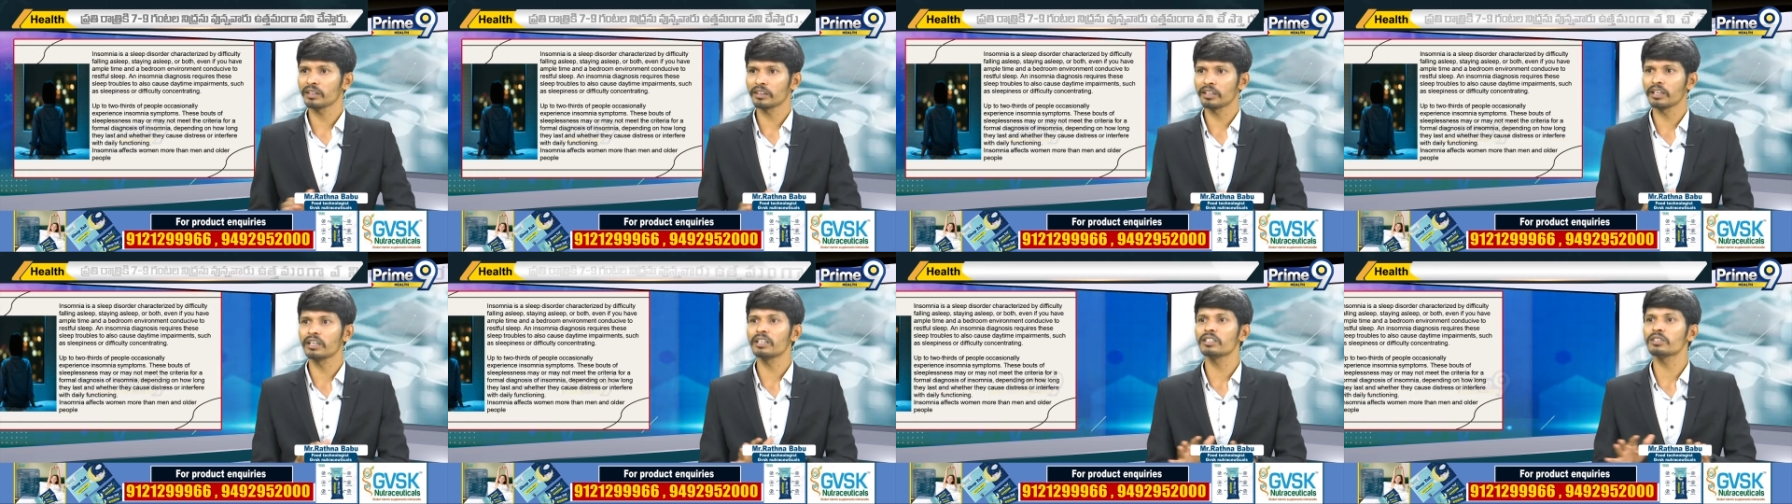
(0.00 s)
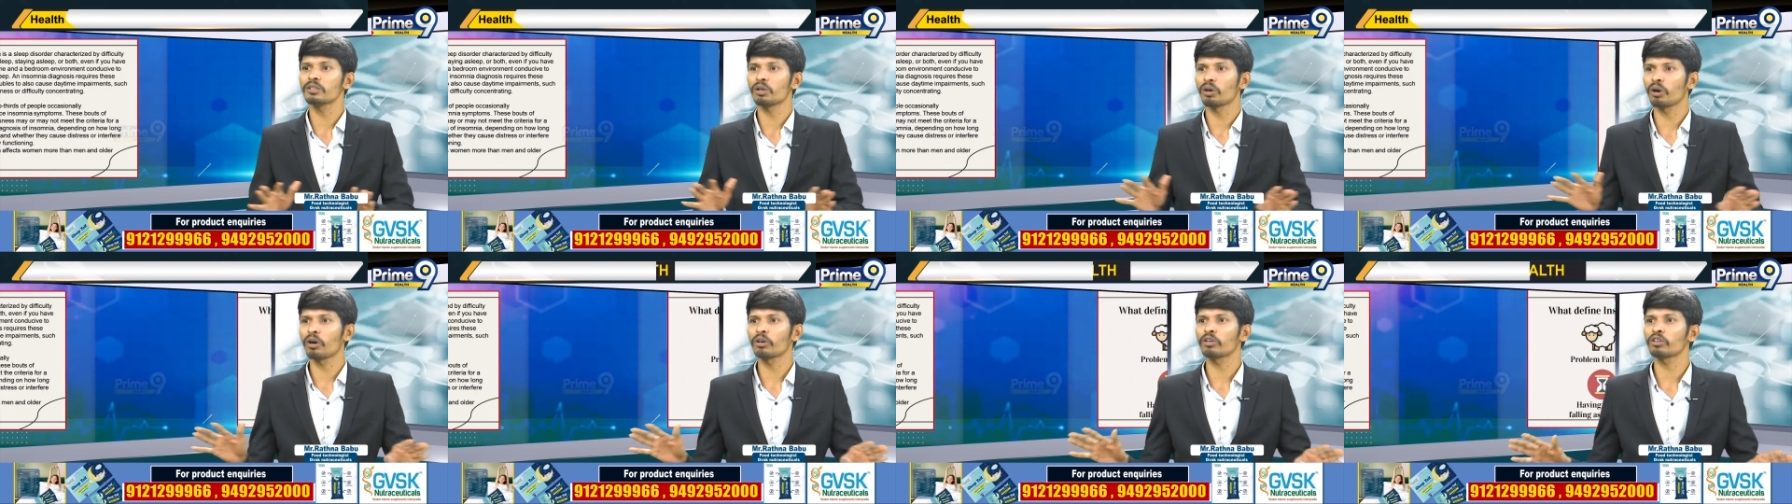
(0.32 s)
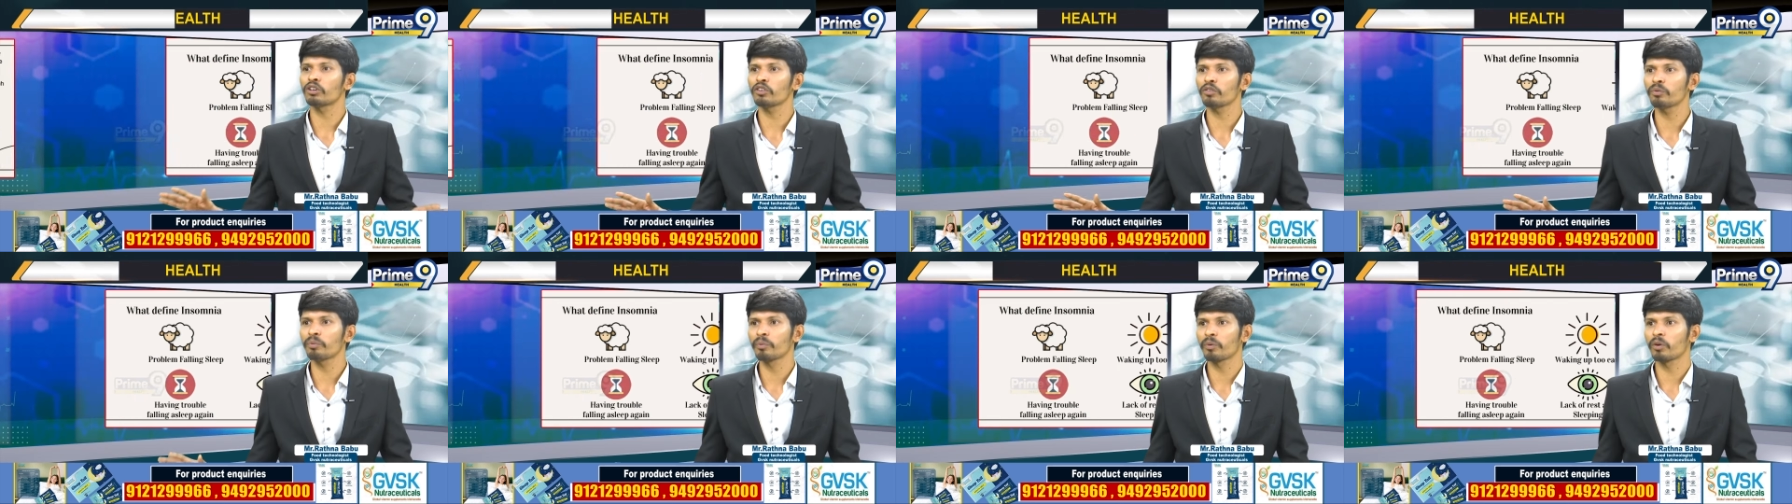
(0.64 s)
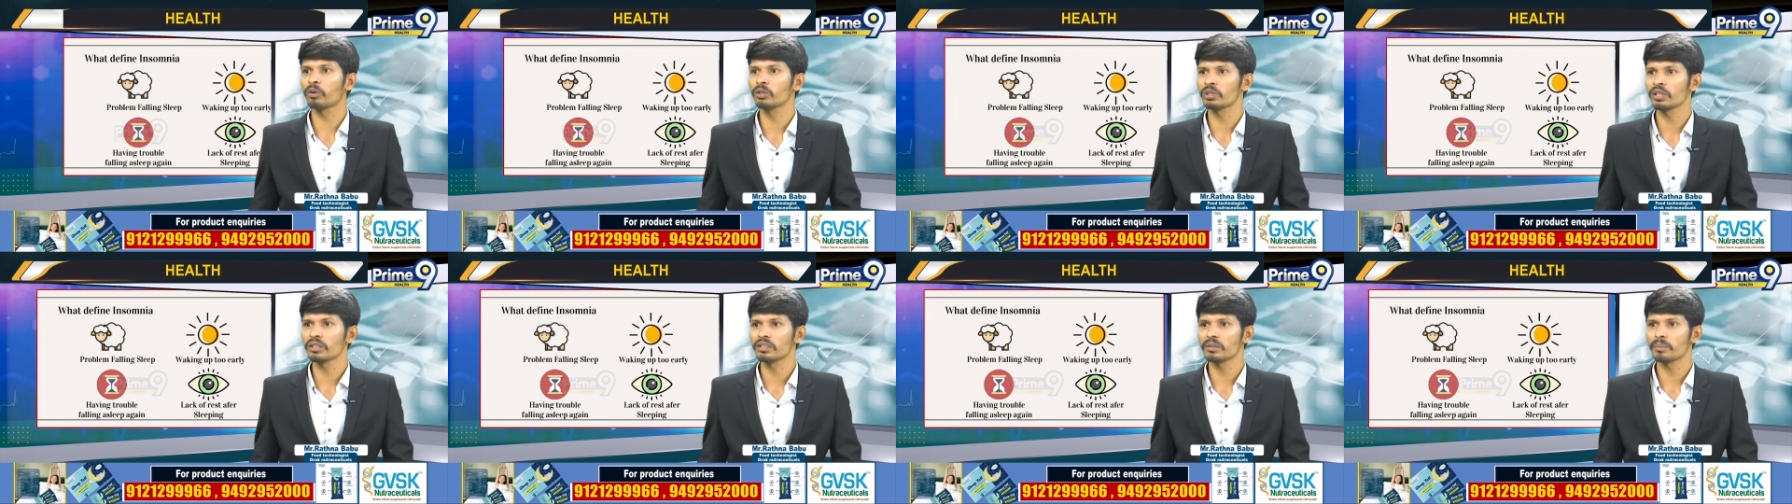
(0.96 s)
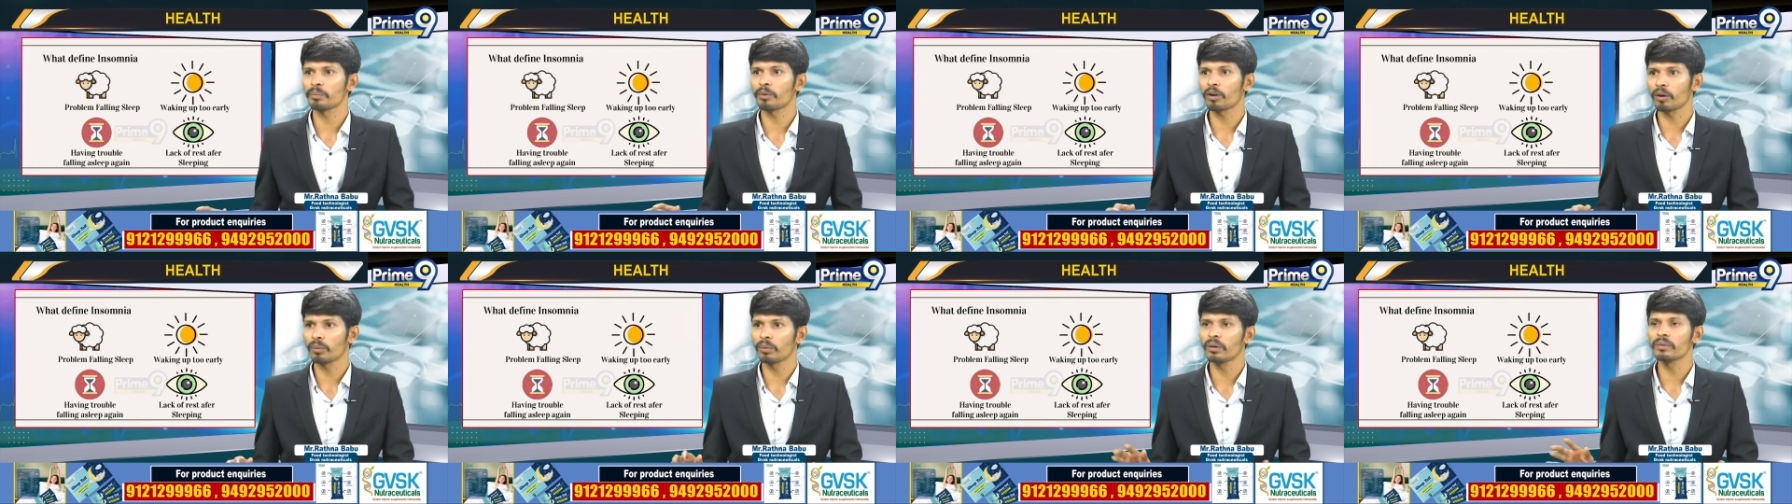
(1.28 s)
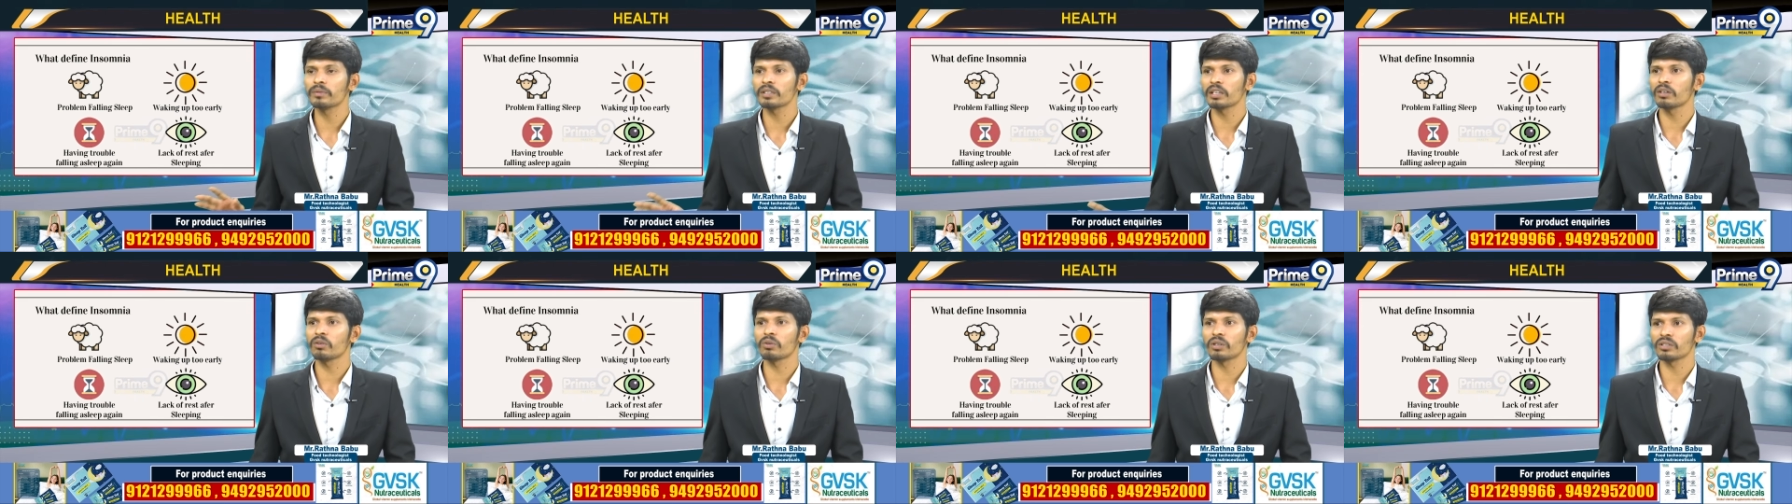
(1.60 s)
దిట్ ఈస్ అ లాట్ ఆఫ్ క్వశ్చన్స్
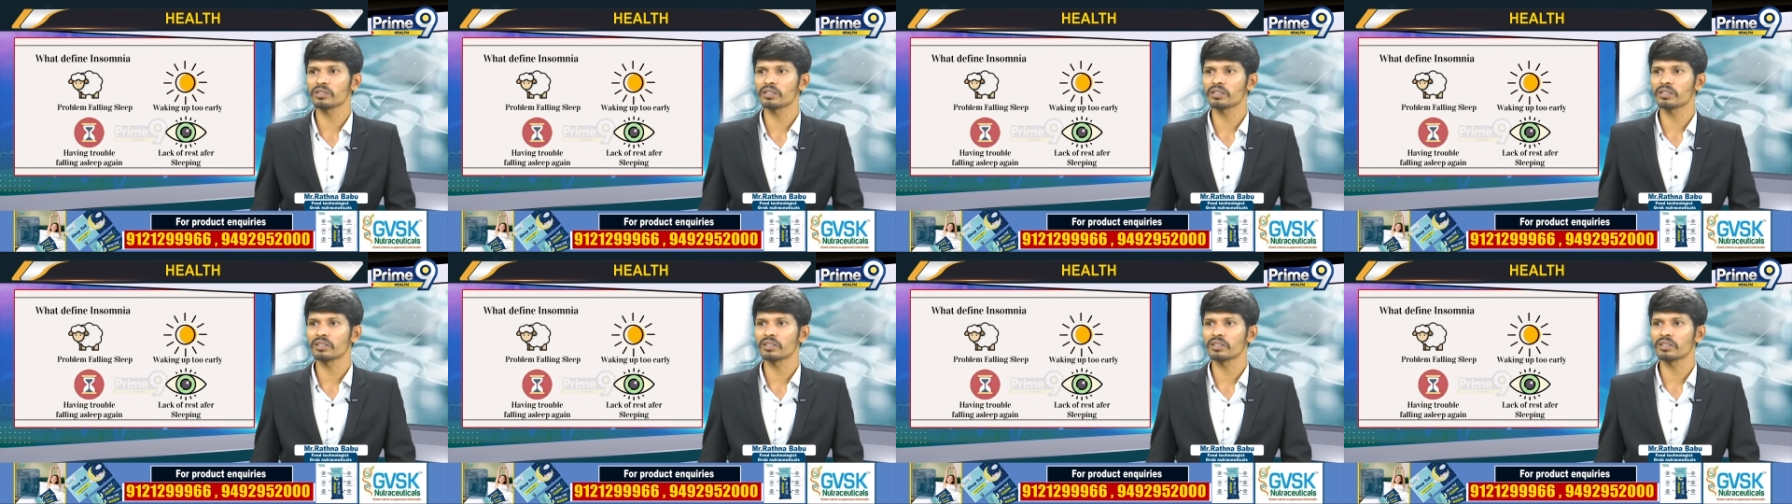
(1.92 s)
ప్రాబ్లమ్స్ అనేవి